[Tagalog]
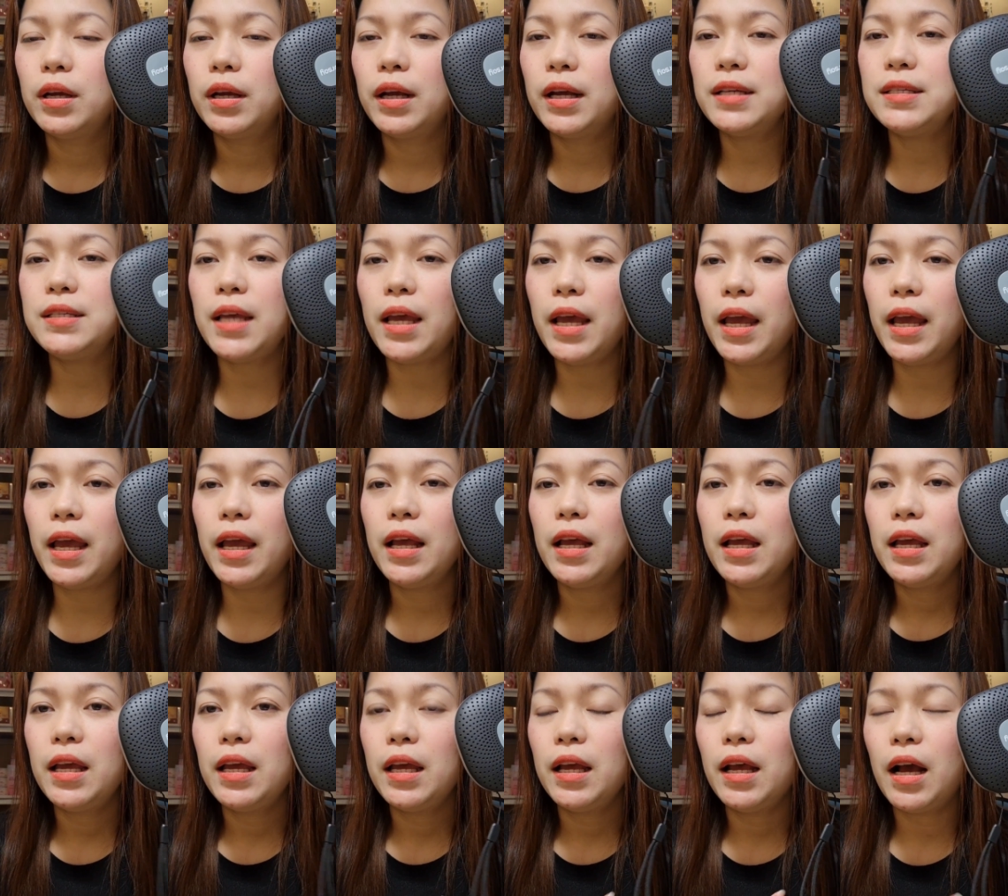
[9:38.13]
Kasi,
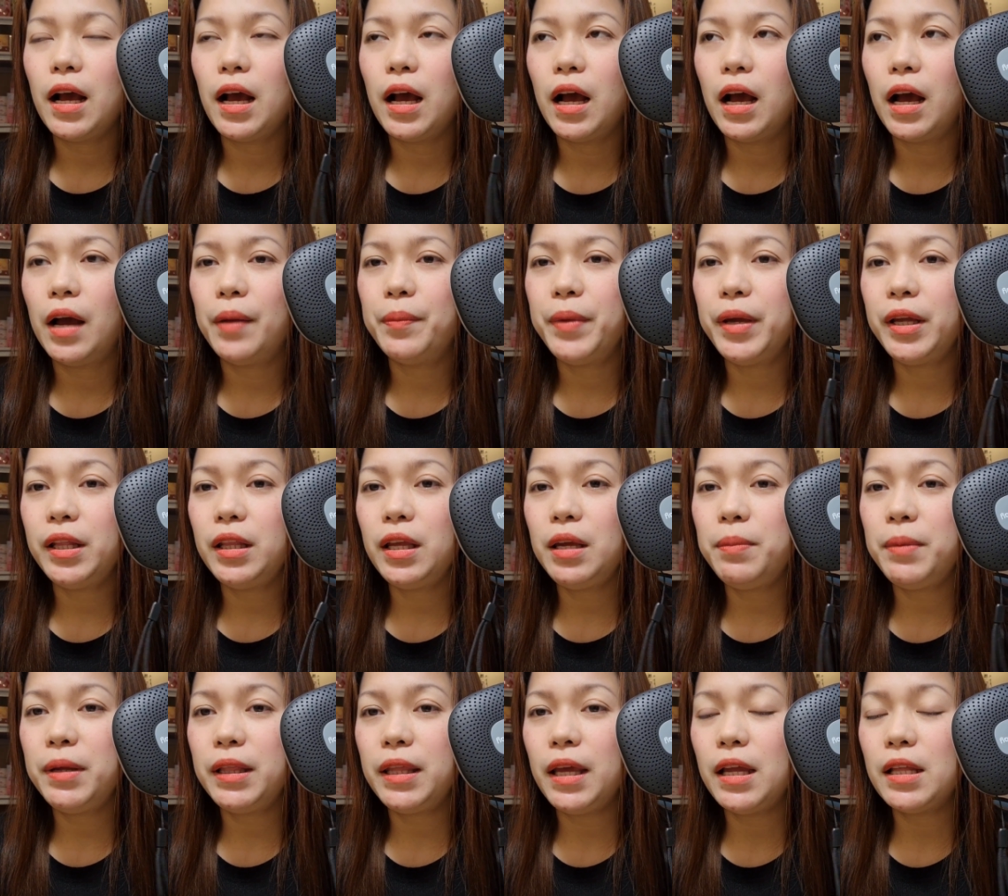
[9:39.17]
um, it
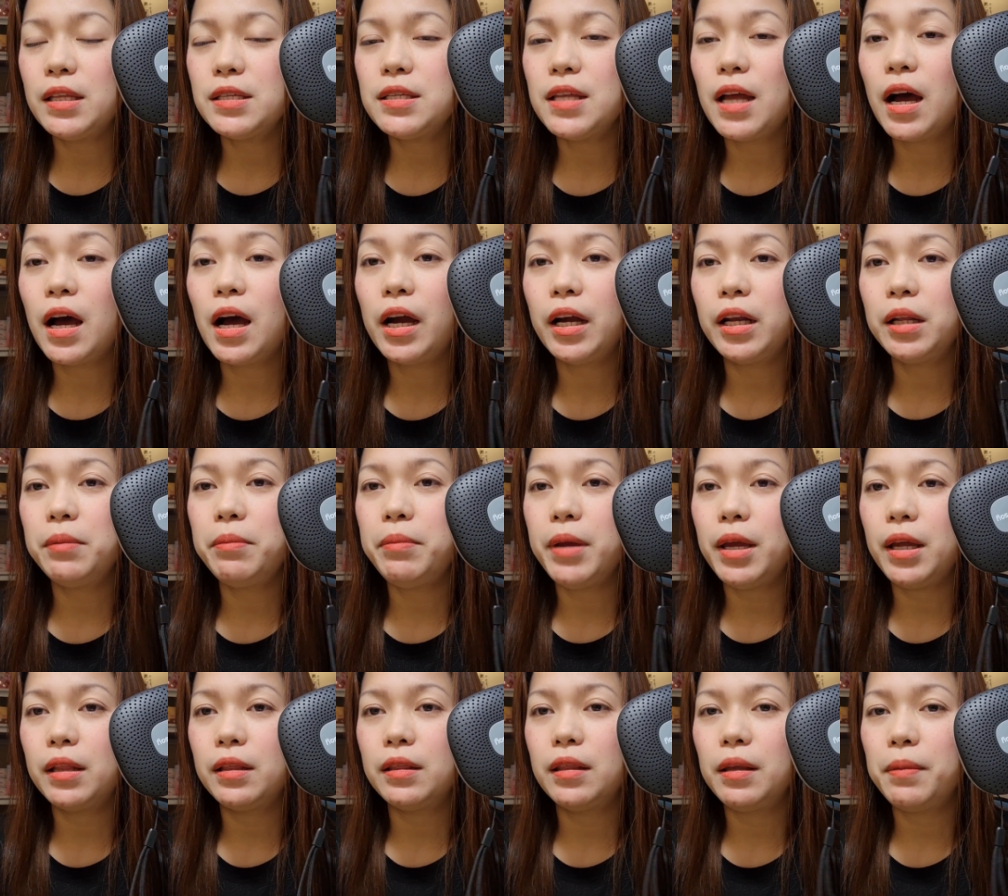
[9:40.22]
imitates the
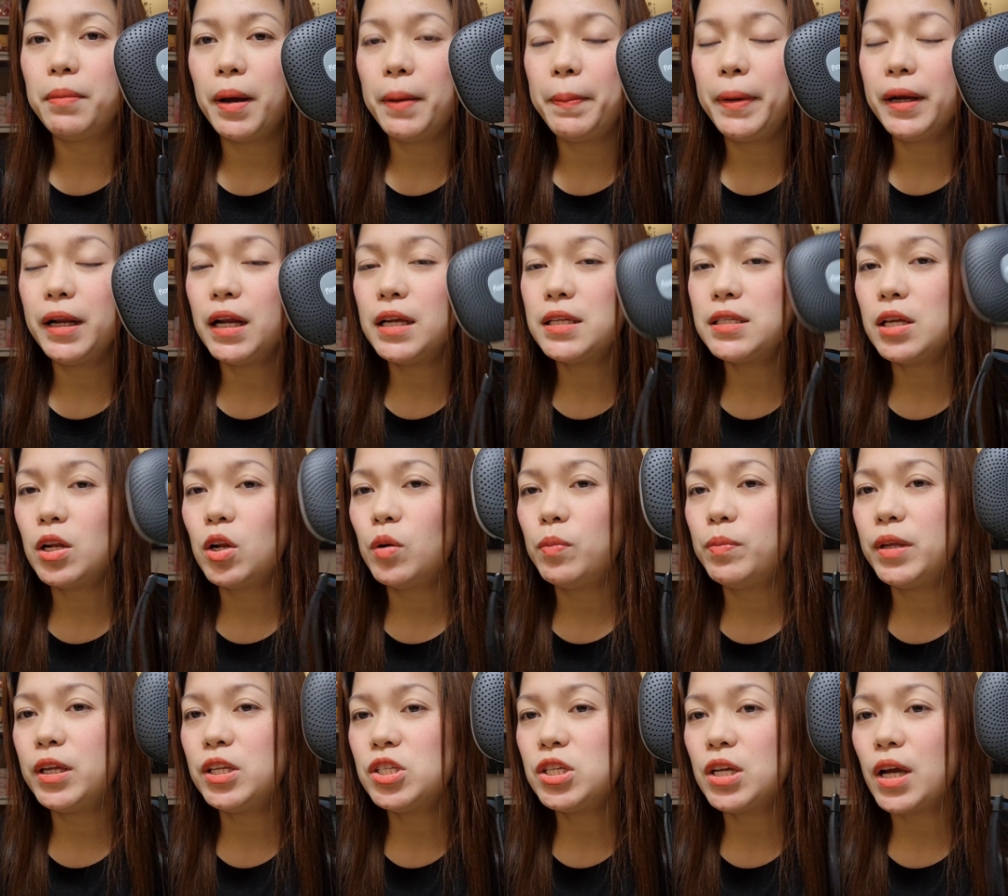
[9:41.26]
heartbeat. ba diba? Pag nasa
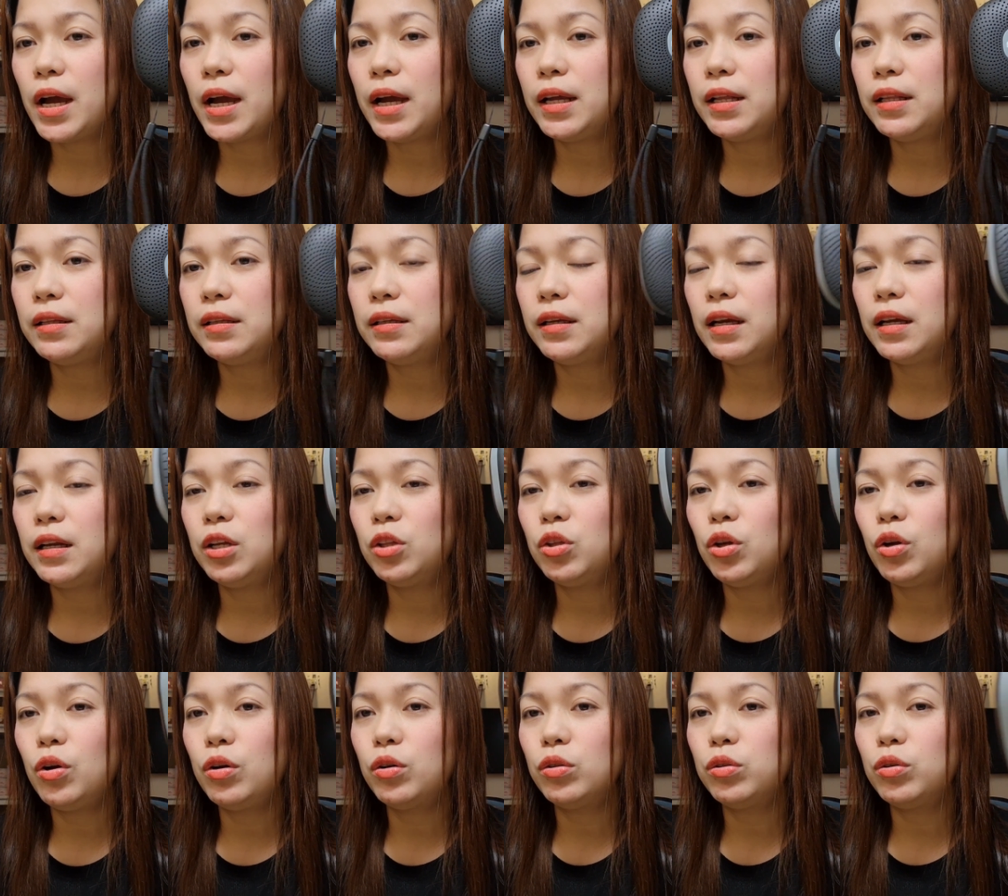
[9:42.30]
loob ng chan,
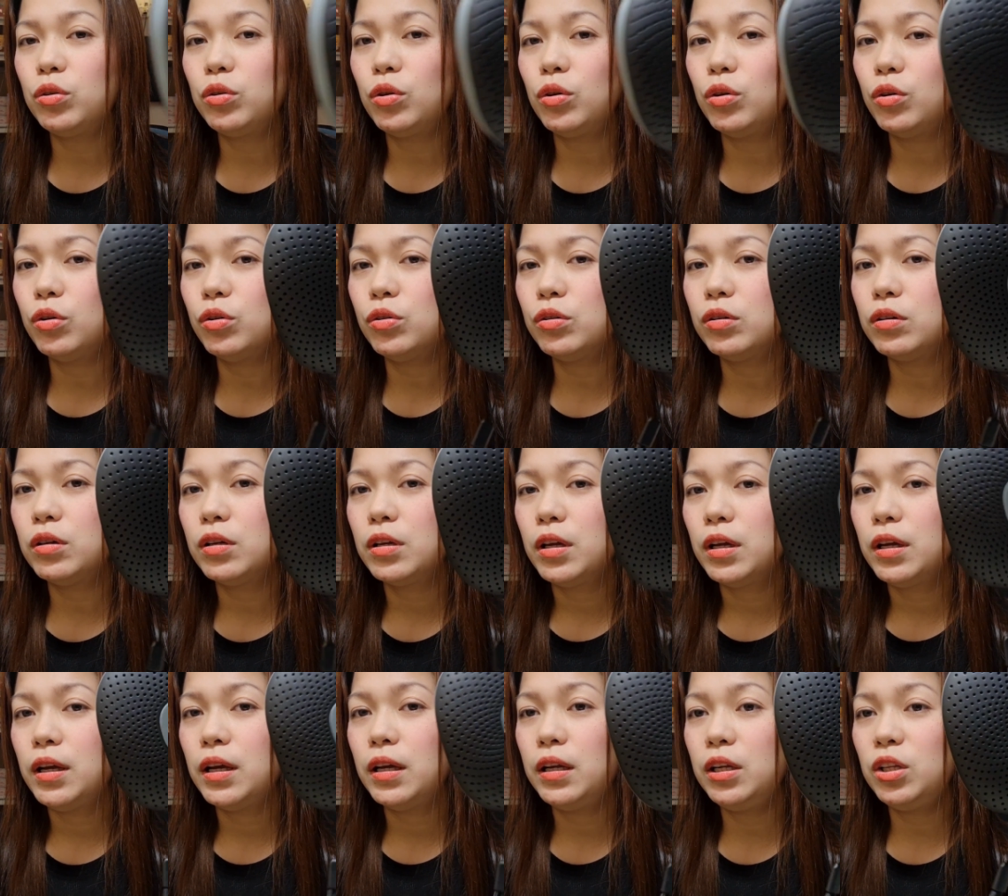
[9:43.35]
ganito yung tunog.
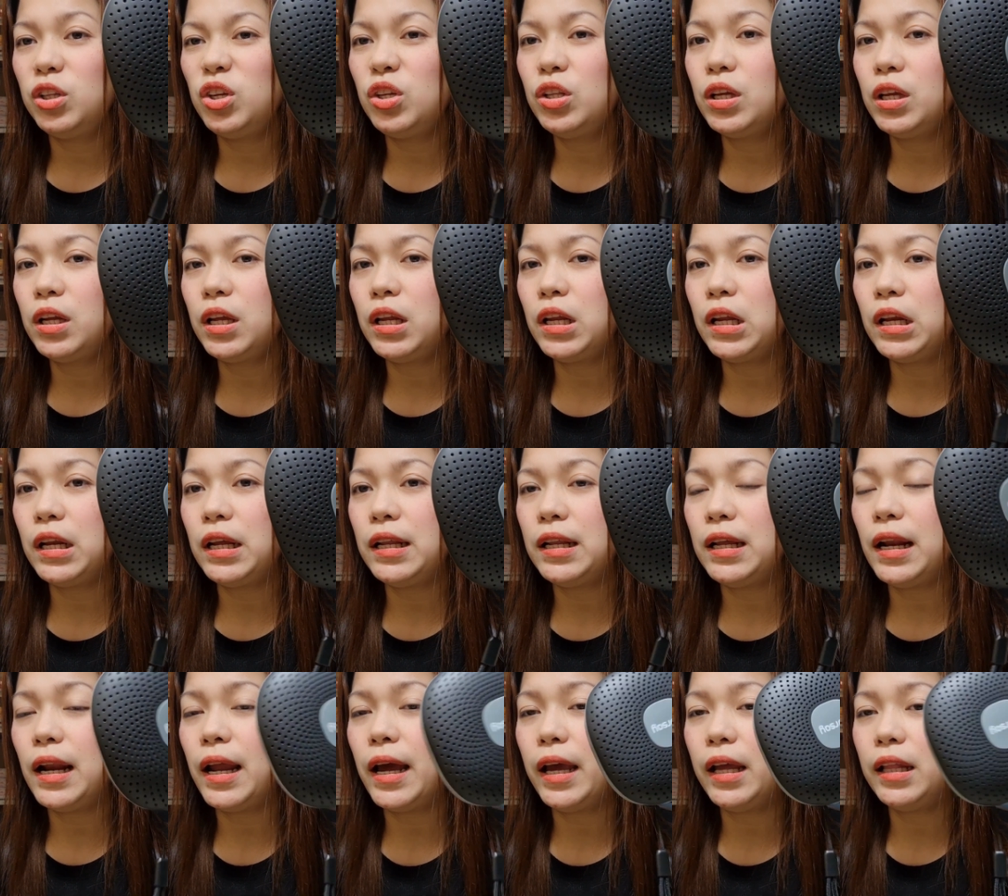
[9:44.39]
Ganito yung naririnig
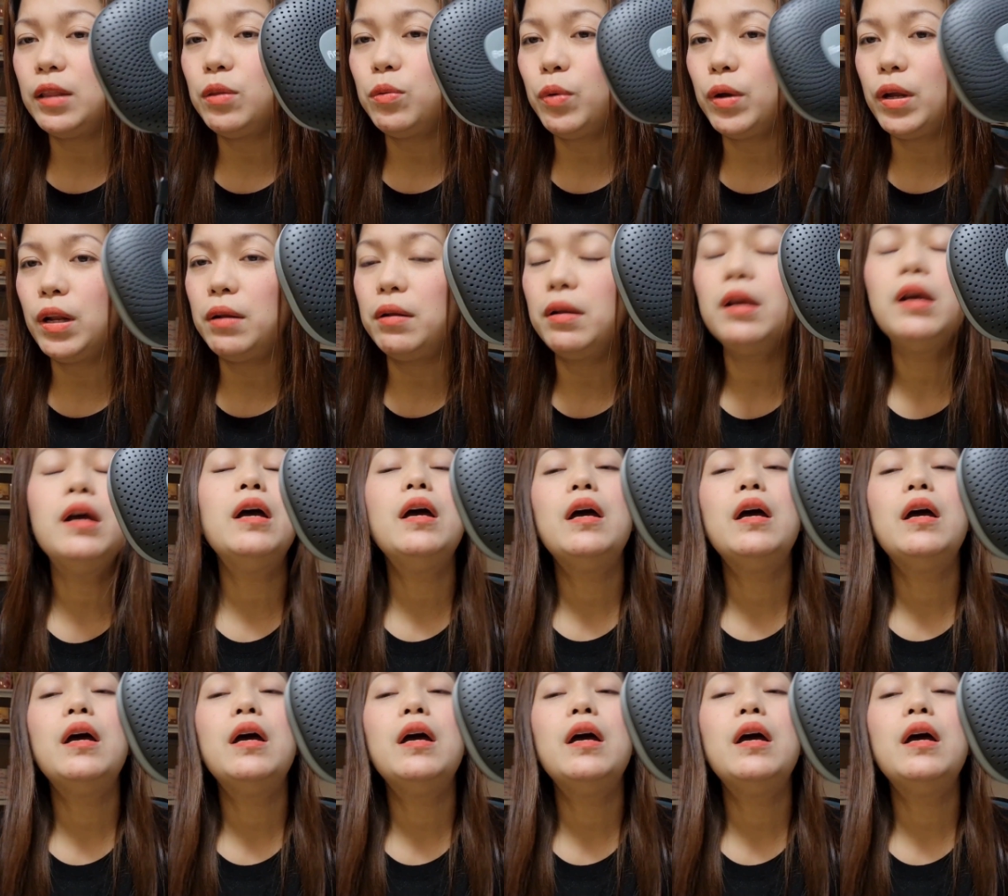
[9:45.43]
nila. It will